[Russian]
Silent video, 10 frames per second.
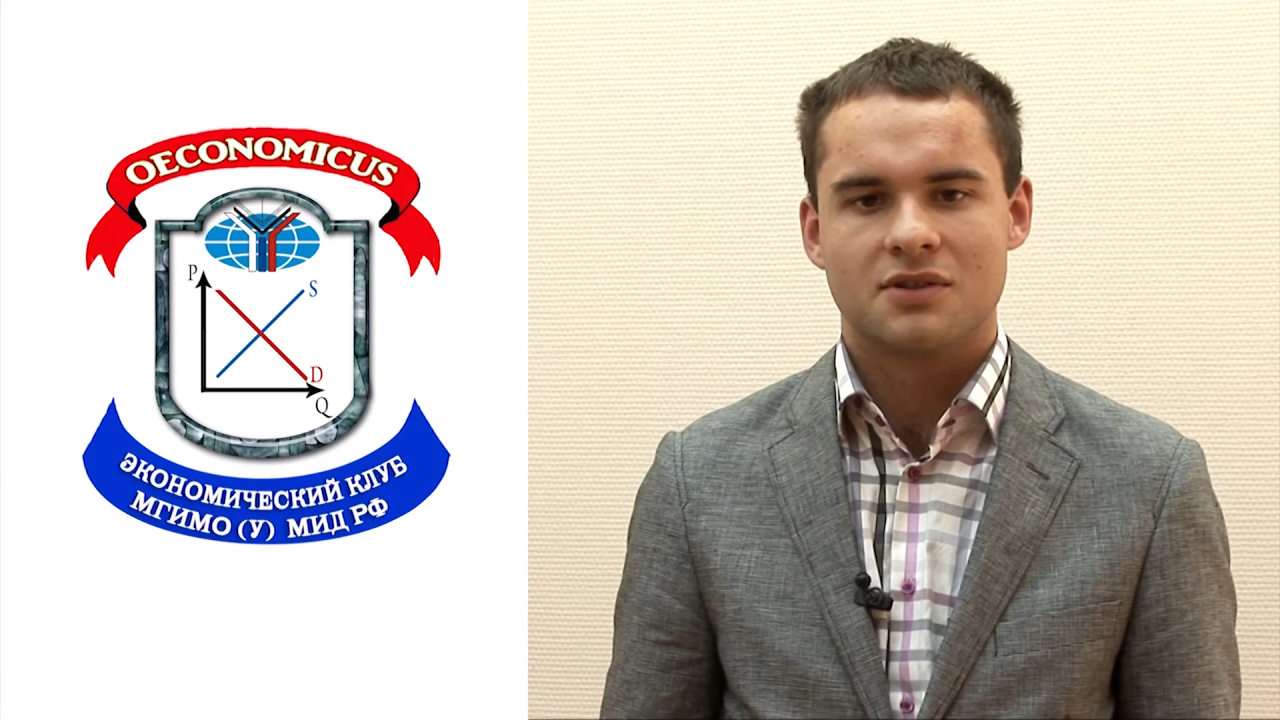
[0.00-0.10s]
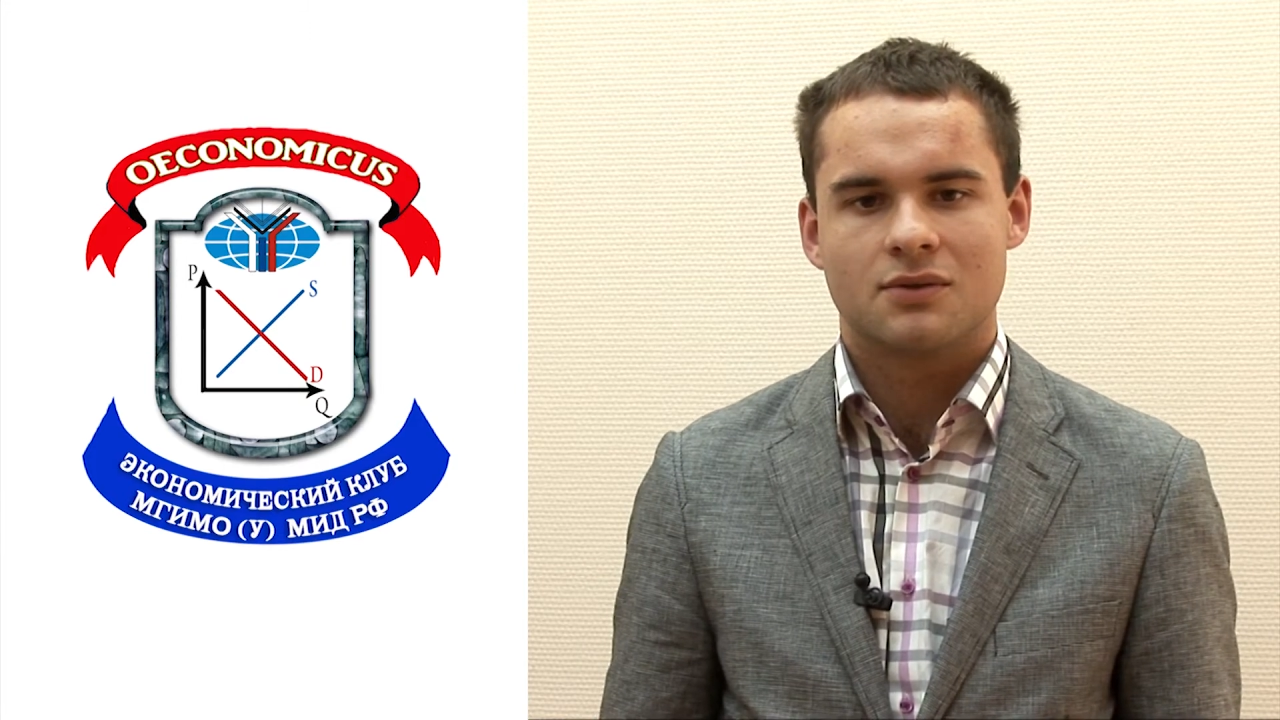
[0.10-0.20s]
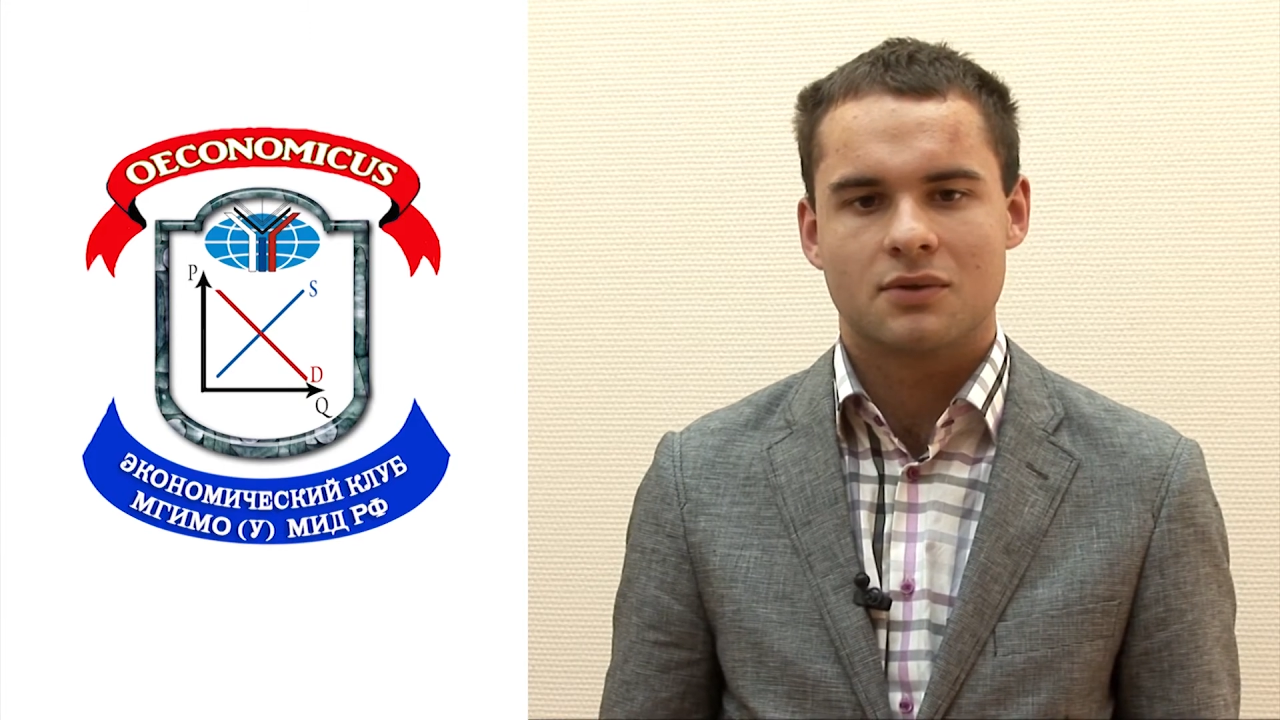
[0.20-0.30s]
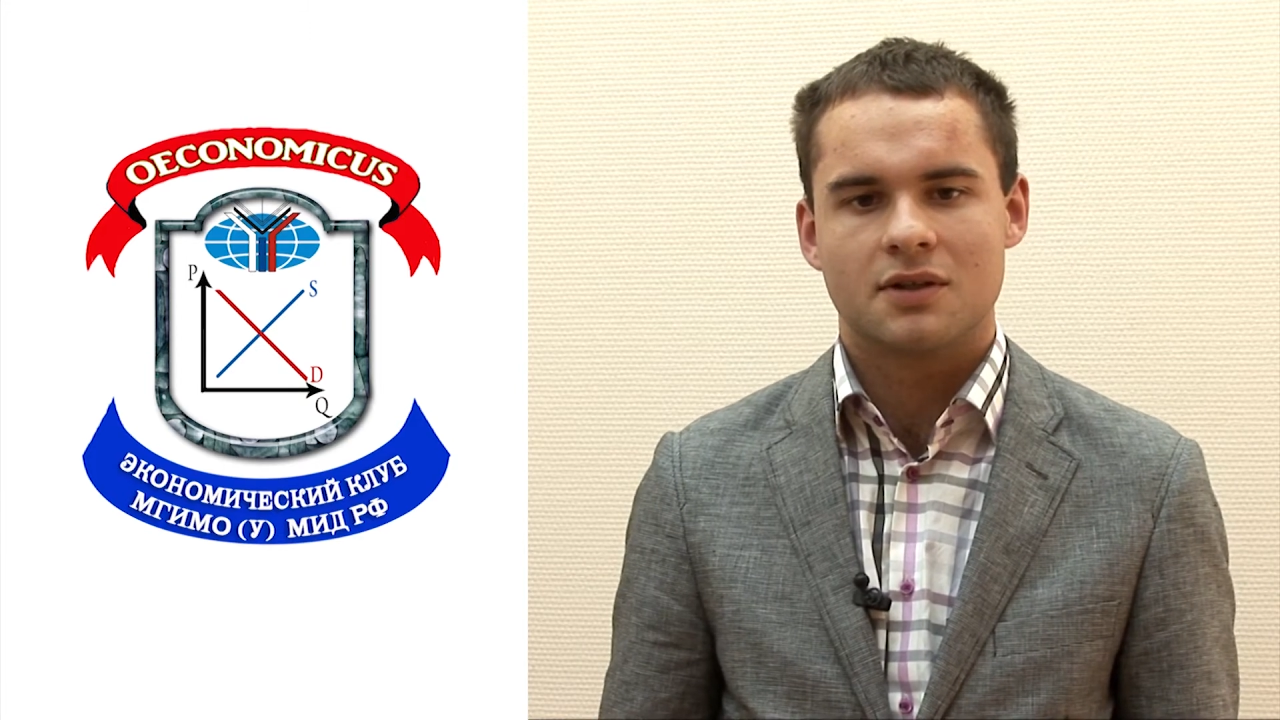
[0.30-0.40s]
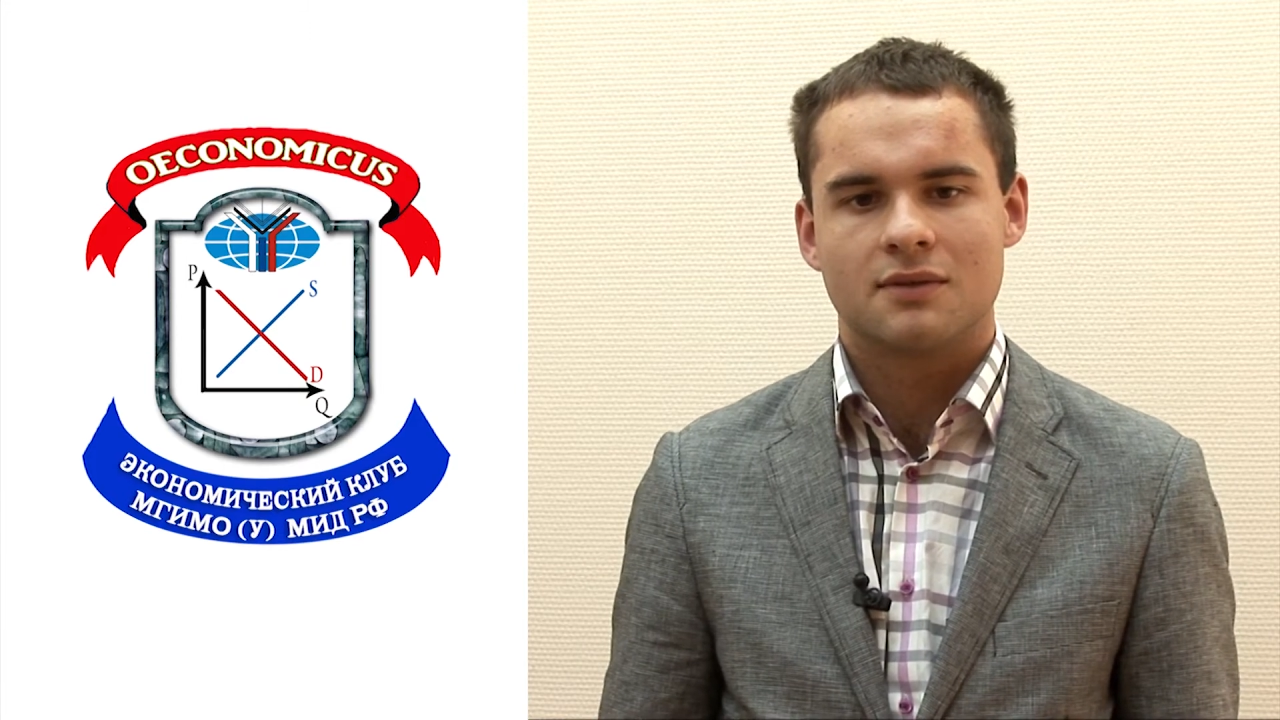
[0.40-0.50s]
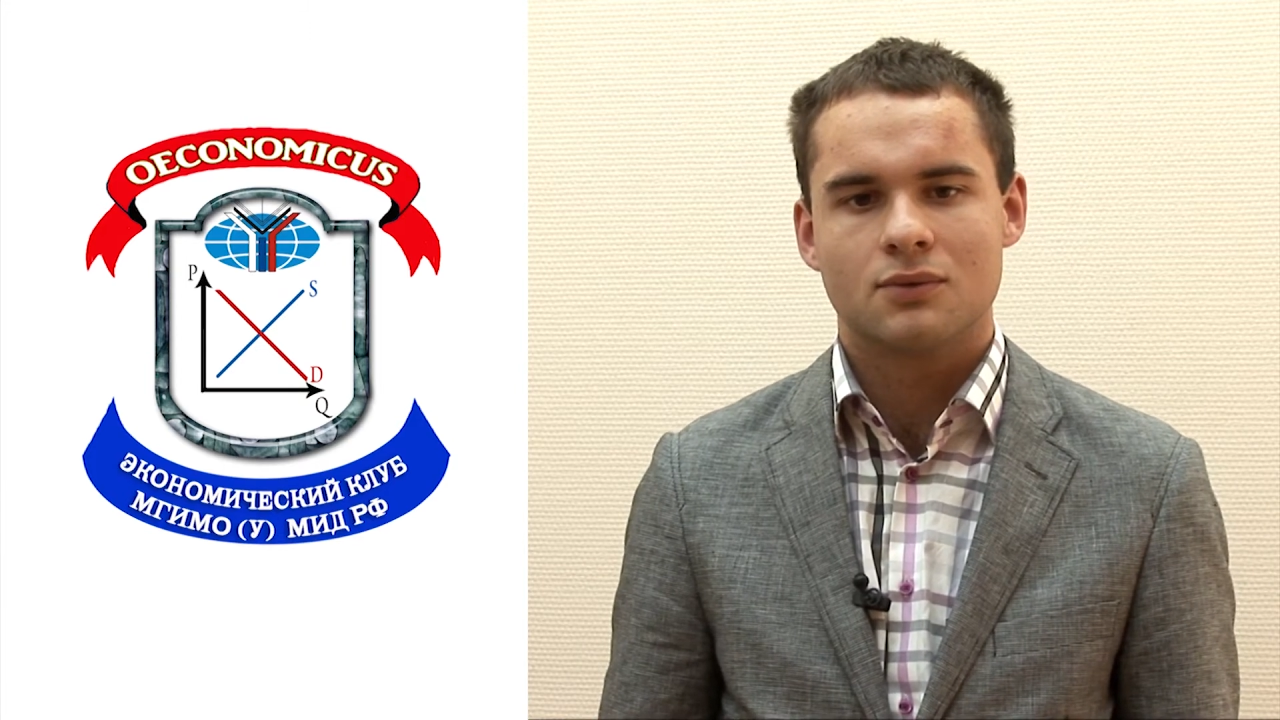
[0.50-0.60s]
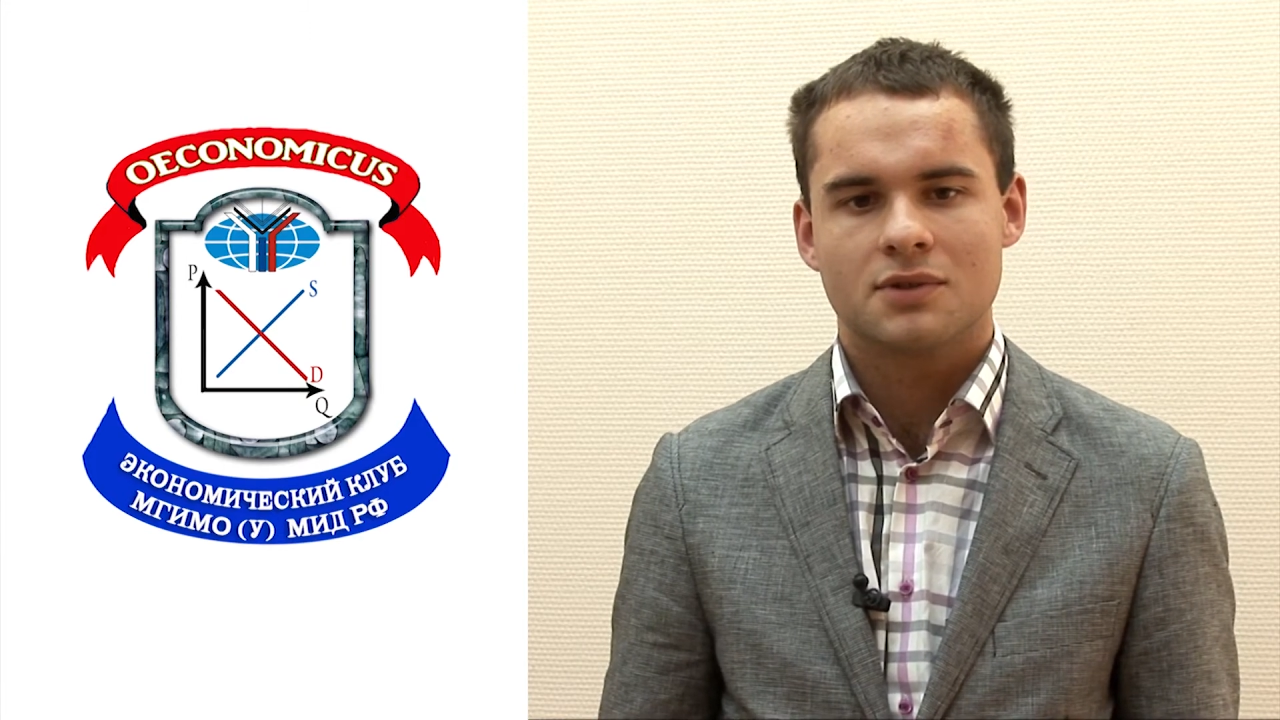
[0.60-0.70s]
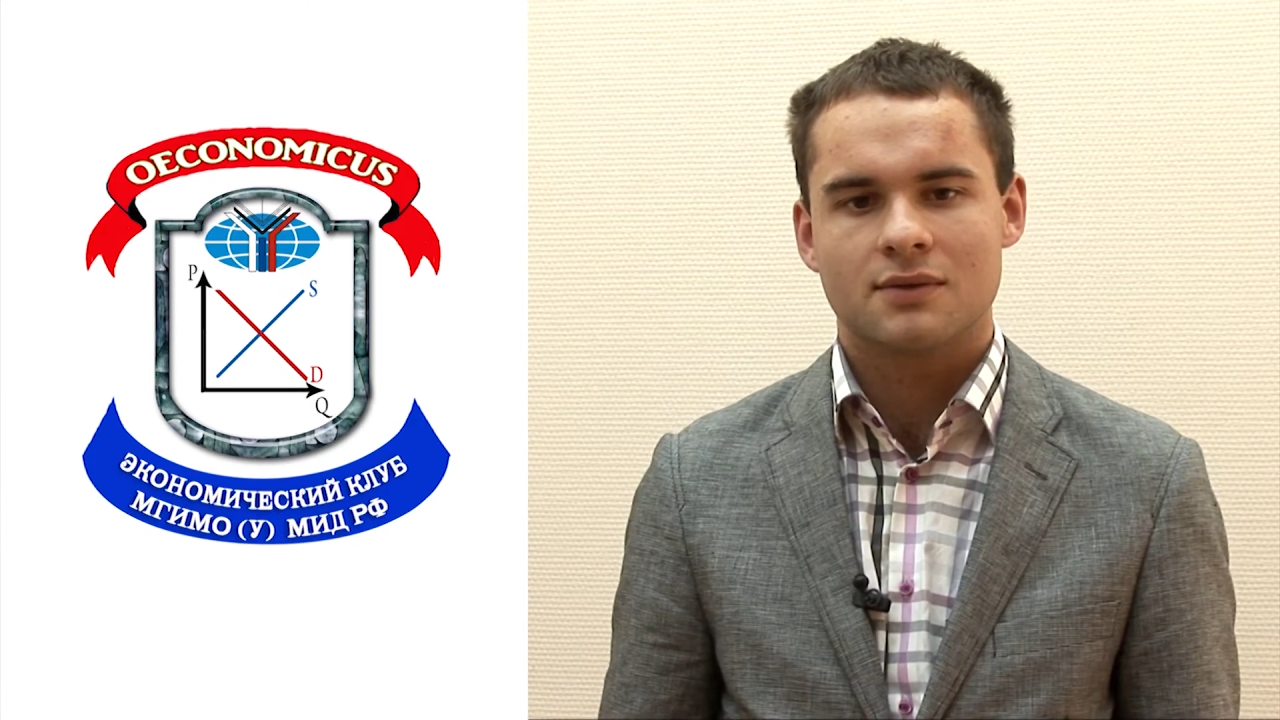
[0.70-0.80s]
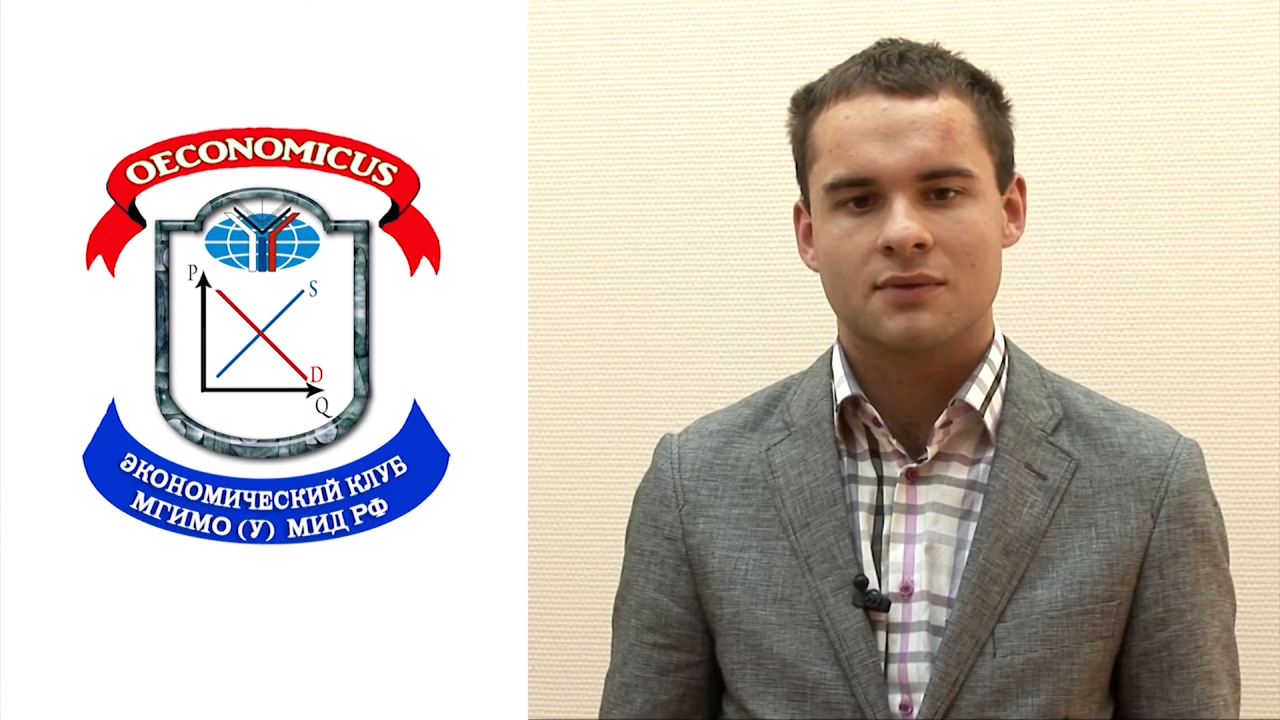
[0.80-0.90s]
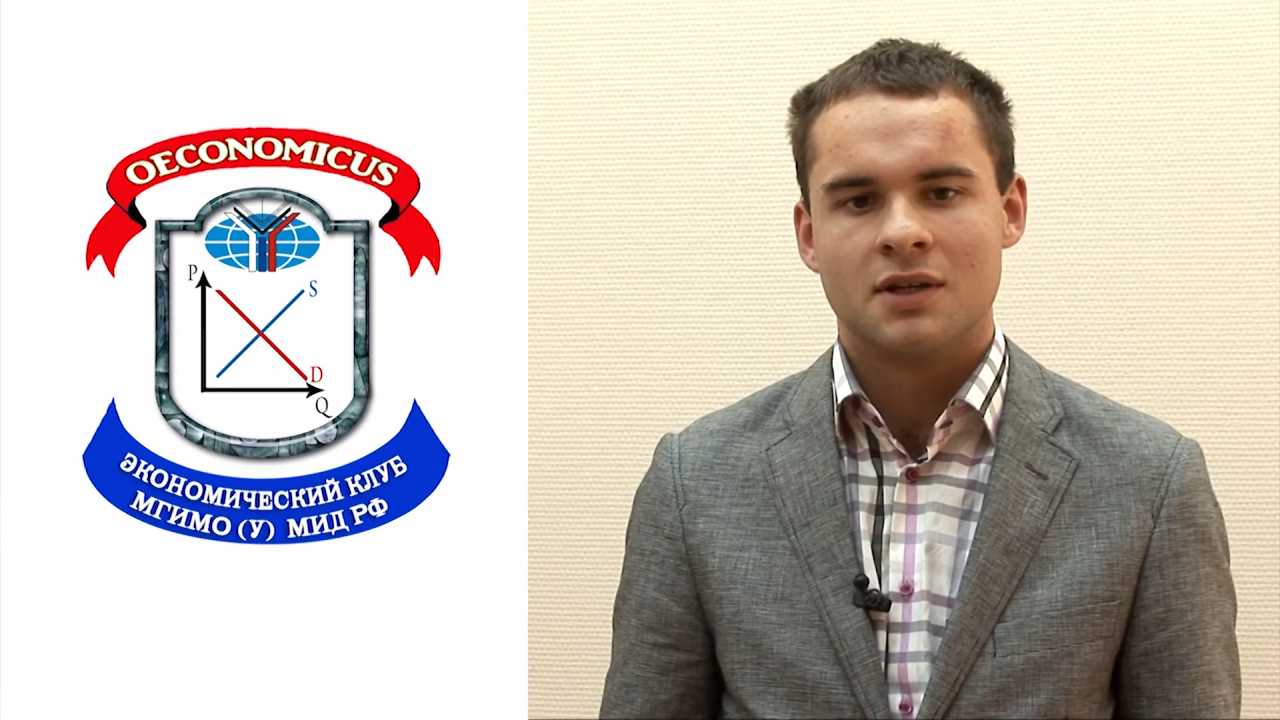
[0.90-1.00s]
других
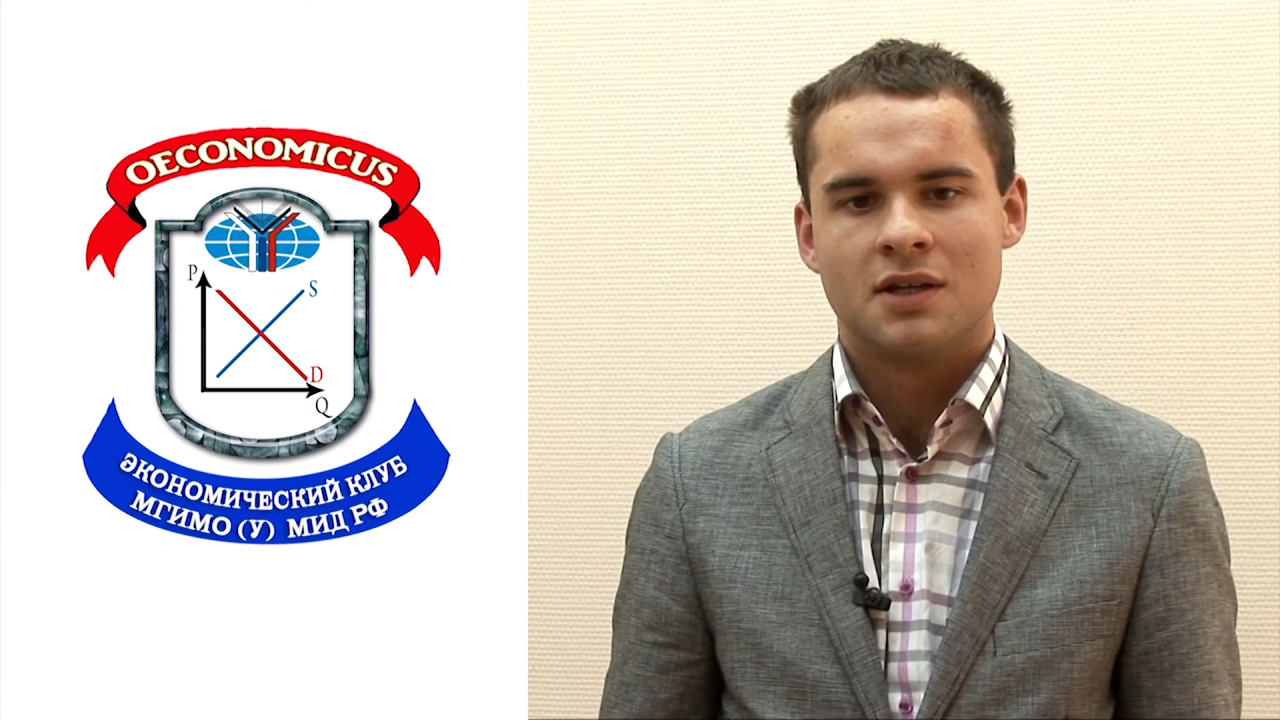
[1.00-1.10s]
вузов